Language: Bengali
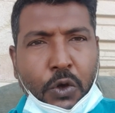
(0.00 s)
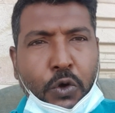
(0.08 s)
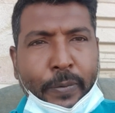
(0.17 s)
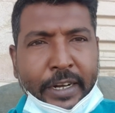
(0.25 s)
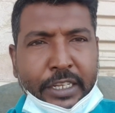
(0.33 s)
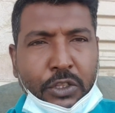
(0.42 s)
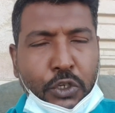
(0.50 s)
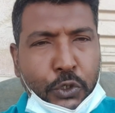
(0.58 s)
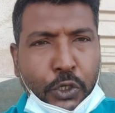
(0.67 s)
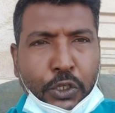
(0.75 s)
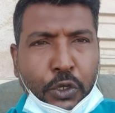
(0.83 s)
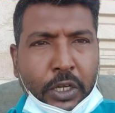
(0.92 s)
কফিল কিন্তু
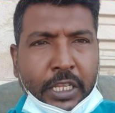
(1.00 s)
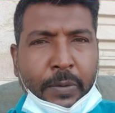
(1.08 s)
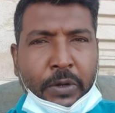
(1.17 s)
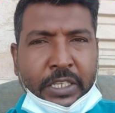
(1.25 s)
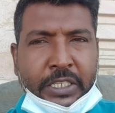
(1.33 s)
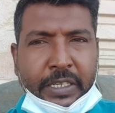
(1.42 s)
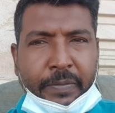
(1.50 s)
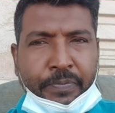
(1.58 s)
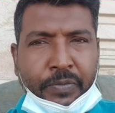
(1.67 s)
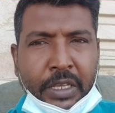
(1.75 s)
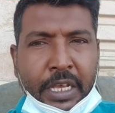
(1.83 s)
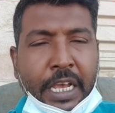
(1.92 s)
সত্য কথা বলেছে
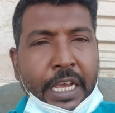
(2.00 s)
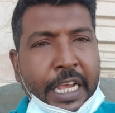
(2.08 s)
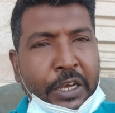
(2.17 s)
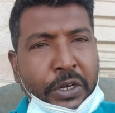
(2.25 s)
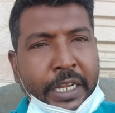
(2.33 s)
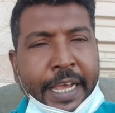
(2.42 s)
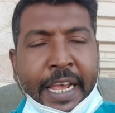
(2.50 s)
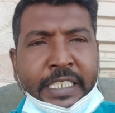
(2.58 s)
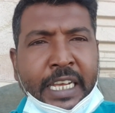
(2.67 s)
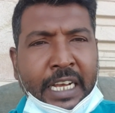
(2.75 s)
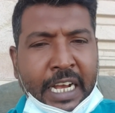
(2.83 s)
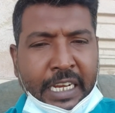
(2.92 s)
এখন এই
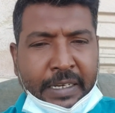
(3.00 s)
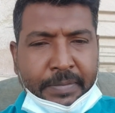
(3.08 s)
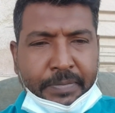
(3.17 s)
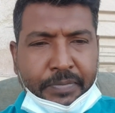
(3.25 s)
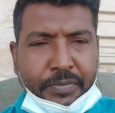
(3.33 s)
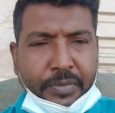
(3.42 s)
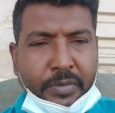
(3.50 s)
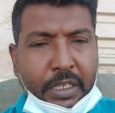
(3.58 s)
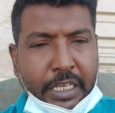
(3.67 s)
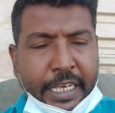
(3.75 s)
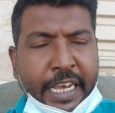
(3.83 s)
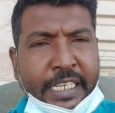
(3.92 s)
জায়গায়
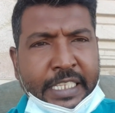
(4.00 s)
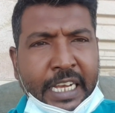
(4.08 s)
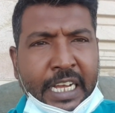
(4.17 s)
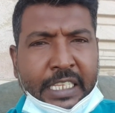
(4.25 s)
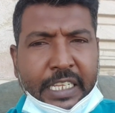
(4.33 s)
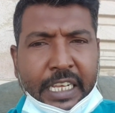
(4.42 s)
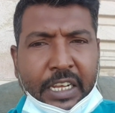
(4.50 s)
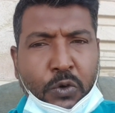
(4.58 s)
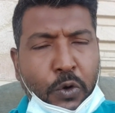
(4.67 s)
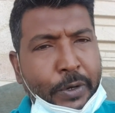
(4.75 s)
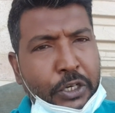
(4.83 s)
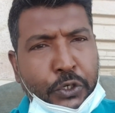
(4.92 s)
এই জায়গাতে
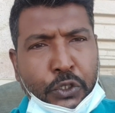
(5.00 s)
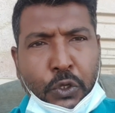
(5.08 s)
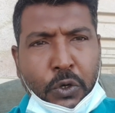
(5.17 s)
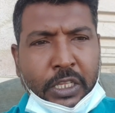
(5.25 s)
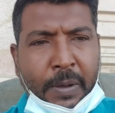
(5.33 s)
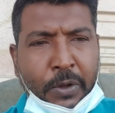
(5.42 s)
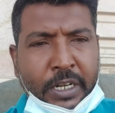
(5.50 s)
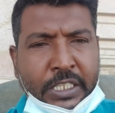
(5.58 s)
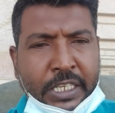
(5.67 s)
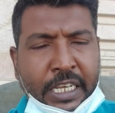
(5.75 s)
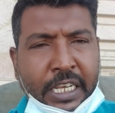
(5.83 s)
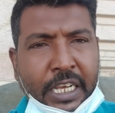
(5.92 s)
কফিল সত্য কথা
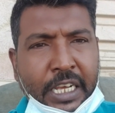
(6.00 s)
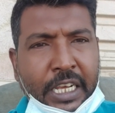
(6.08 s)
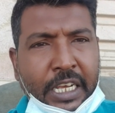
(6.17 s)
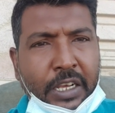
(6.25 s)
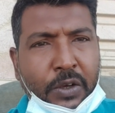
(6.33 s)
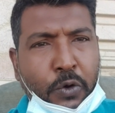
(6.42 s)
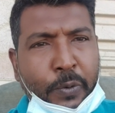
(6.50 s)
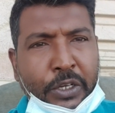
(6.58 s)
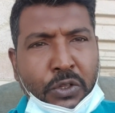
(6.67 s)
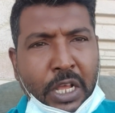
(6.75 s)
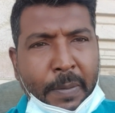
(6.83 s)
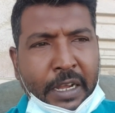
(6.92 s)
বলেছে কপিল
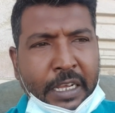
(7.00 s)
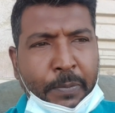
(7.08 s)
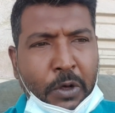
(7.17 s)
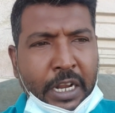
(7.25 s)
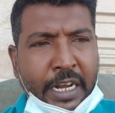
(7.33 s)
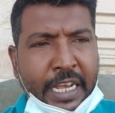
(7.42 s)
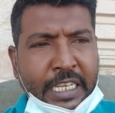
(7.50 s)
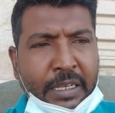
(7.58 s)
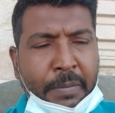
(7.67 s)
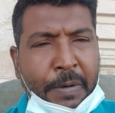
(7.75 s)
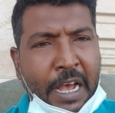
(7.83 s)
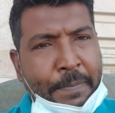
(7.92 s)
কিন্তু আমাকে বলে নাই
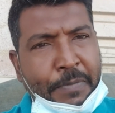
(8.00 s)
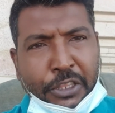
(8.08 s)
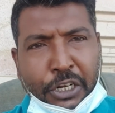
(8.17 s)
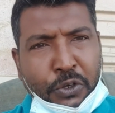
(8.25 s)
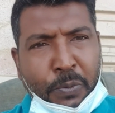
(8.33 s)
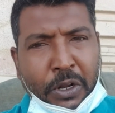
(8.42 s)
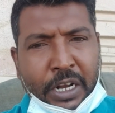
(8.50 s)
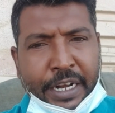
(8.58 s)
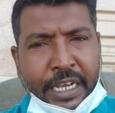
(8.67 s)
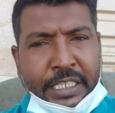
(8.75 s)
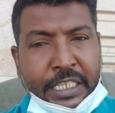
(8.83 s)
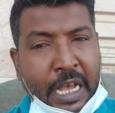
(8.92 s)
বা আপনাদেরকেও বলে
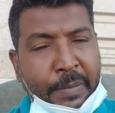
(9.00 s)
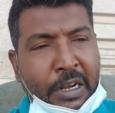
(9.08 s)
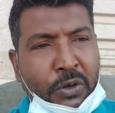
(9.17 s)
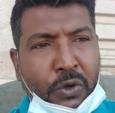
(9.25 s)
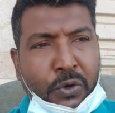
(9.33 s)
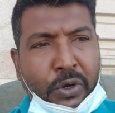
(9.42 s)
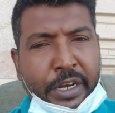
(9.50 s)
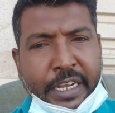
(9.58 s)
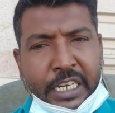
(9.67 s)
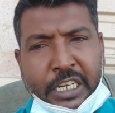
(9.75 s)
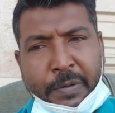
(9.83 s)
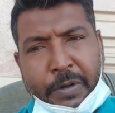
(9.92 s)
নাই যে আমার লোকগুলো নিয়ে
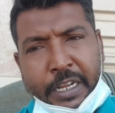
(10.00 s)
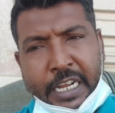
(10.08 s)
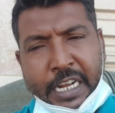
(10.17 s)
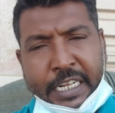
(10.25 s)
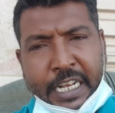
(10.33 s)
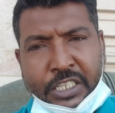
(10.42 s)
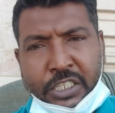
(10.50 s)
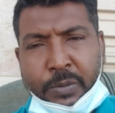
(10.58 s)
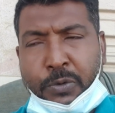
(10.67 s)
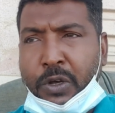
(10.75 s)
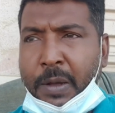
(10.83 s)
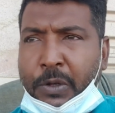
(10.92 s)
আসার পর এখানে কাজ
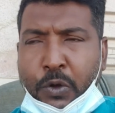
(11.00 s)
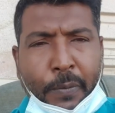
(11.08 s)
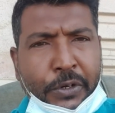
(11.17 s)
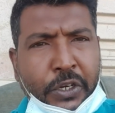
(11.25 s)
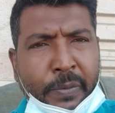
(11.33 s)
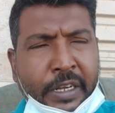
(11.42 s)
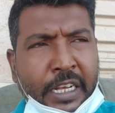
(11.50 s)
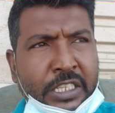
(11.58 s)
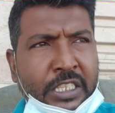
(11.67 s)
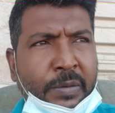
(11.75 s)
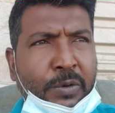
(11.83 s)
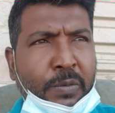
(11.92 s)
দেবো আমি কফি শপে কাজ
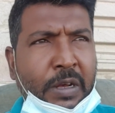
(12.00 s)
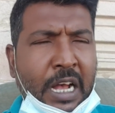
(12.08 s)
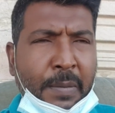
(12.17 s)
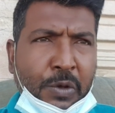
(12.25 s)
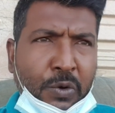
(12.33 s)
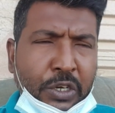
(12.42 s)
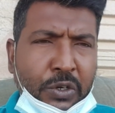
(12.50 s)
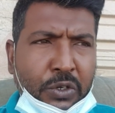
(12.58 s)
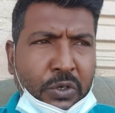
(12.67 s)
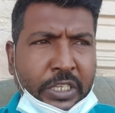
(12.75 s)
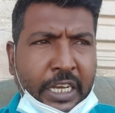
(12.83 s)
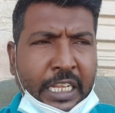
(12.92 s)
দেবো বা আমি অন্য অন্য
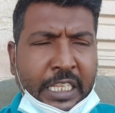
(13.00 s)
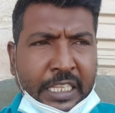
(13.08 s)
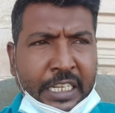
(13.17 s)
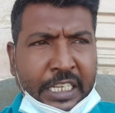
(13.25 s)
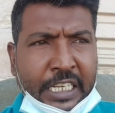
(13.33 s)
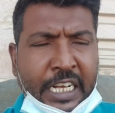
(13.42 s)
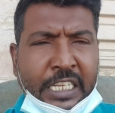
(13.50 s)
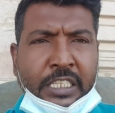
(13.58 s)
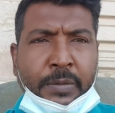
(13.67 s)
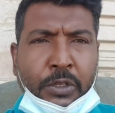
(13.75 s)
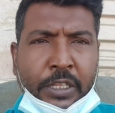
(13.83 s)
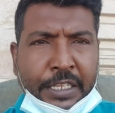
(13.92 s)
জায়গায় তাদেরকে কাজ
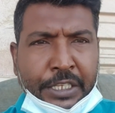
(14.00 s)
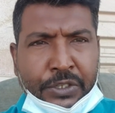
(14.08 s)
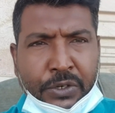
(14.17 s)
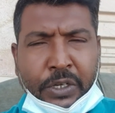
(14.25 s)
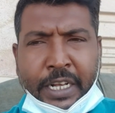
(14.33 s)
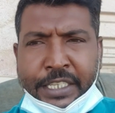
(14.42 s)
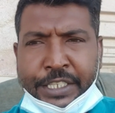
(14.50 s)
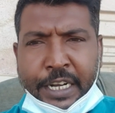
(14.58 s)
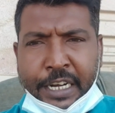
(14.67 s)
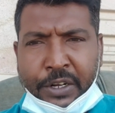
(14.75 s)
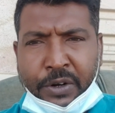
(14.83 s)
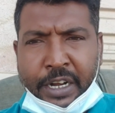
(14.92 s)
দেবো তাদের জন্য কাজ
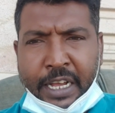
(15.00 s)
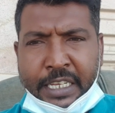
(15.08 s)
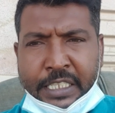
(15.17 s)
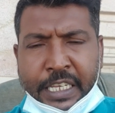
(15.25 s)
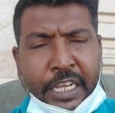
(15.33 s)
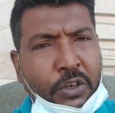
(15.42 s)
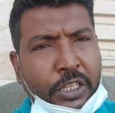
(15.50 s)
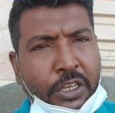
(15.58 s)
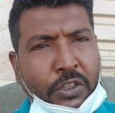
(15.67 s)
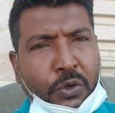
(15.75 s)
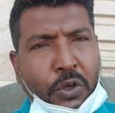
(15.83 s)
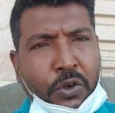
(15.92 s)
রেডি করে রাখেছি এই কথা
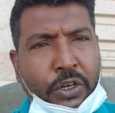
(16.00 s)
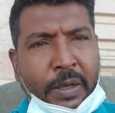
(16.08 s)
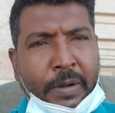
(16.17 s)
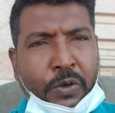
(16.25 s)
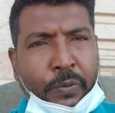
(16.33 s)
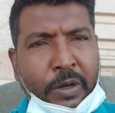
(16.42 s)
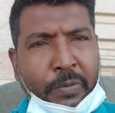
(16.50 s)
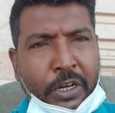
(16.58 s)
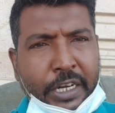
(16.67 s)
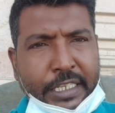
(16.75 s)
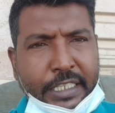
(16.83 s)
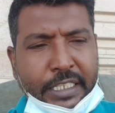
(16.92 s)
কিন্তু কখনোই আমার কপিল বলে
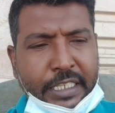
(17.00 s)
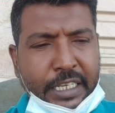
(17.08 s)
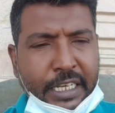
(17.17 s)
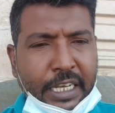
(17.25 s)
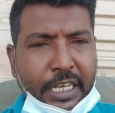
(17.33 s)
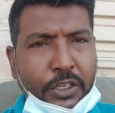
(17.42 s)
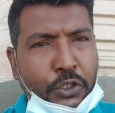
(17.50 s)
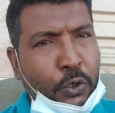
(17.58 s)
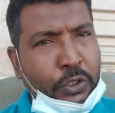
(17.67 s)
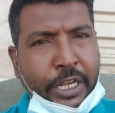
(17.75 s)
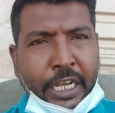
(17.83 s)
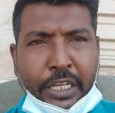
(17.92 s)
নাই
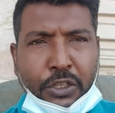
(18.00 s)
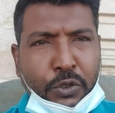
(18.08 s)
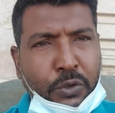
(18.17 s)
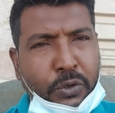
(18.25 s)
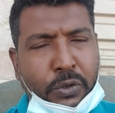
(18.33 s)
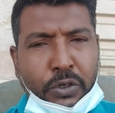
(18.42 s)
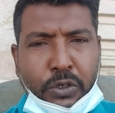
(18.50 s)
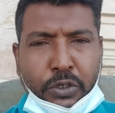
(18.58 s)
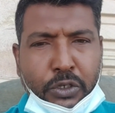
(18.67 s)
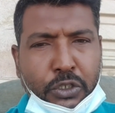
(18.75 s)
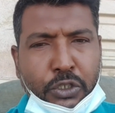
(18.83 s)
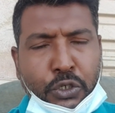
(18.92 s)
সৌদিরা কিন্তু
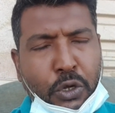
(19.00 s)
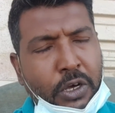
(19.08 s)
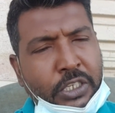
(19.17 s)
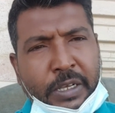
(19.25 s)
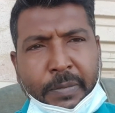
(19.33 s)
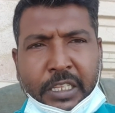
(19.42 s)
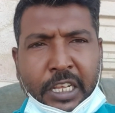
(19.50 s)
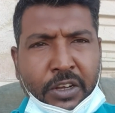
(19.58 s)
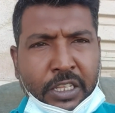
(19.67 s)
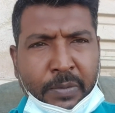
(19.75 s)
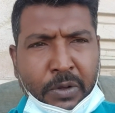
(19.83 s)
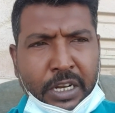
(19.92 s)
সহজে মিথ্যা
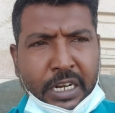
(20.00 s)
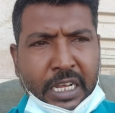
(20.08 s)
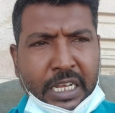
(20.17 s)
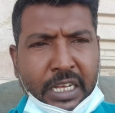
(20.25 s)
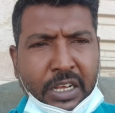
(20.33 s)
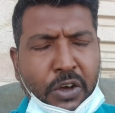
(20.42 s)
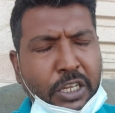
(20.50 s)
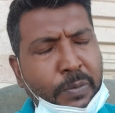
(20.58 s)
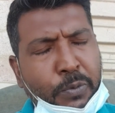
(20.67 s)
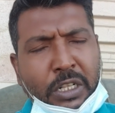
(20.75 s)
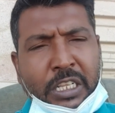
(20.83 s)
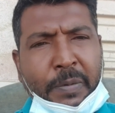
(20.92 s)
কথা বলে না হয়তো
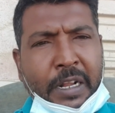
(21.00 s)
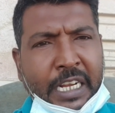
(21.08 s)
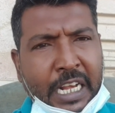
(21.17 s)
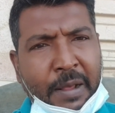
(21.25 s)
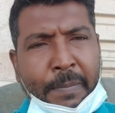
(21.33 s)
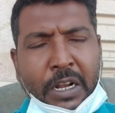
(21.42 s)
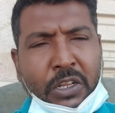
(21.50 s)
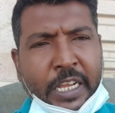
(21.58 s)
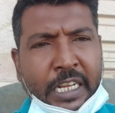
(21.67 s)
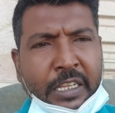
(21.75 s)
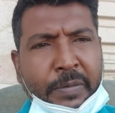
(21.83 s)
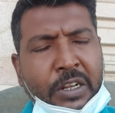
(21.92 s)
বলতে পারে খারাপ ভালো
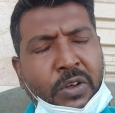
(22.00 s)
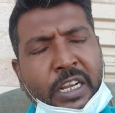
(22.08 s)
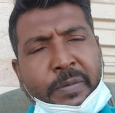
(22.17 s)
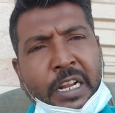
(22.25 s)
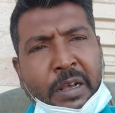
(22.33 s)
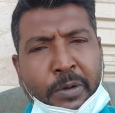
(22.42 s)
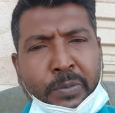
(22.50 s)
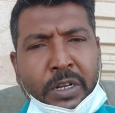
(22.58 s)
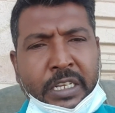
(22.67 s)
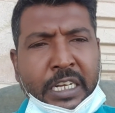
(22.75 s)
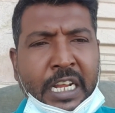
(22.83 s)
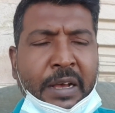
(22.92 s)
থাকতে পারে অনেক ভাই আবার
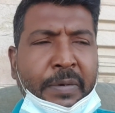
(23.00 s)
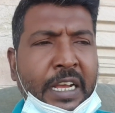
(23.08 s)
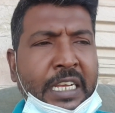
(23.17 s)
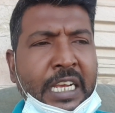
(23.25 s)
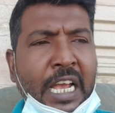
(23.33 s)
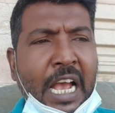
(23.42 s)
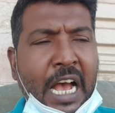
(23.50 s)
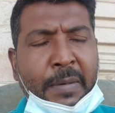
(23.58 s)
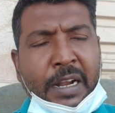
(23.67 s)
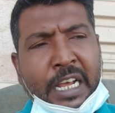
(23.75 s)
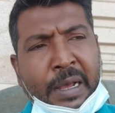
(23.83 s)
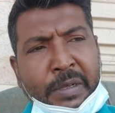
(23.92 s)
বলবে না ভাই
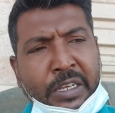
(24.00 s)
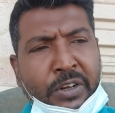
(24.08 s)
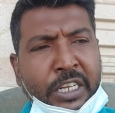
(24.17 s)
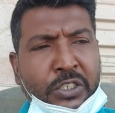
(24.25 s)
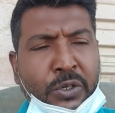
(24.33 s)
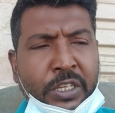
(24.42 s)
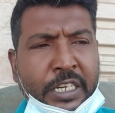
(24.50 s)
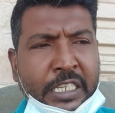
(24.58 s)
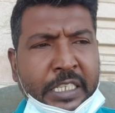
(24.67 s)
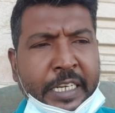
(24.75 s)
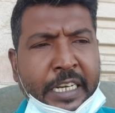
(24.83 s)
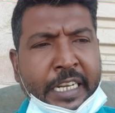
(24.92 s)
আমার আমি অনেক সৌদির কাছ
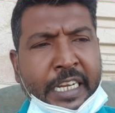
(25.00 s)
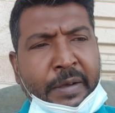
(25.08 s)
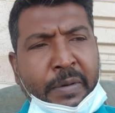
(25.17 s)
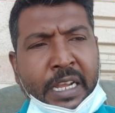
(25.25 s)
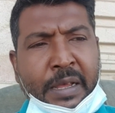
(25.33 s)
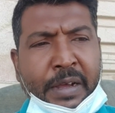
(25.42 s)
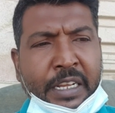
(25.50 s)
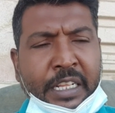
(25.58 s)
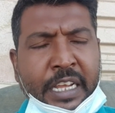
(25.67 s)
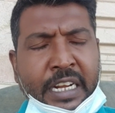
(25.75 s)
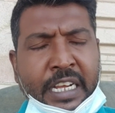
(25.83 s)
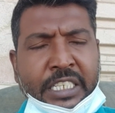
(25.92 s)
থেকে টাকা ভাই আমাকে
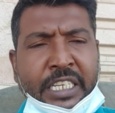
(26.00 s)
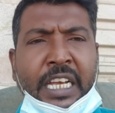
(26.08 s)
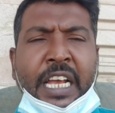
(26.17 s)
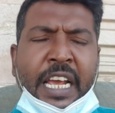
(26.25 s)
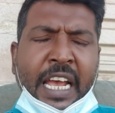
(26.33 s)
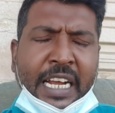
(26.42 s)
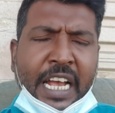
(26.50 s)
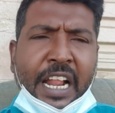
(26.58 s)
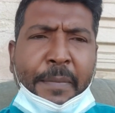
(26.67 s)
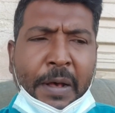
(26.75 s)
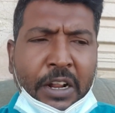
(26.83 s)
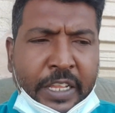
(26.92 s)
দেয় না এসে হ্যাঁ
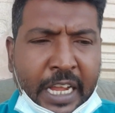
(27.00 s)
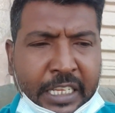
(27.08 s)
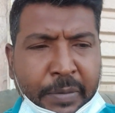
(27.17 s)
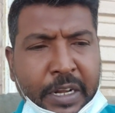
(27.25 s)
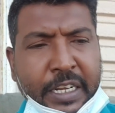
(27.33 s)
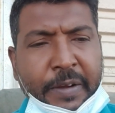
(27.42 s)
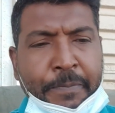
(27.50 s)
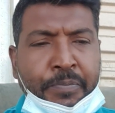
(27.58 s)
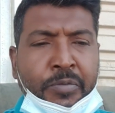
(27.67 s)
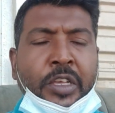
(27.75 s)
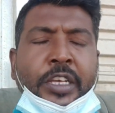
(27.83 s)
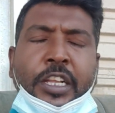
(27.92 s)
খারাপ ভালো থাকতে পারে
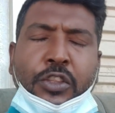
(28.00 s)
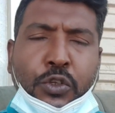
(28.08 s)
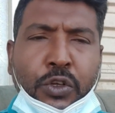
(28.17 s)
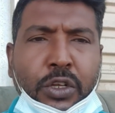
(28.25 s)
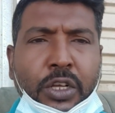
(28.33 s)
কিন্তু